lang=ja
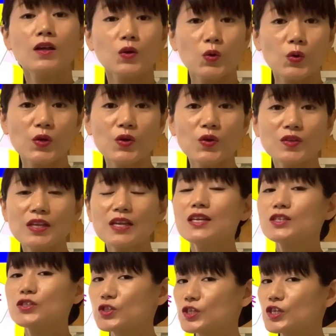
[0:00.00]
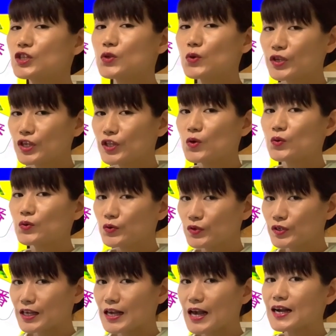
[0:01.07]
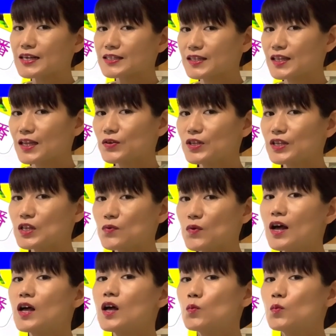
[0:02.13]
このように月と日の運気が重なる日には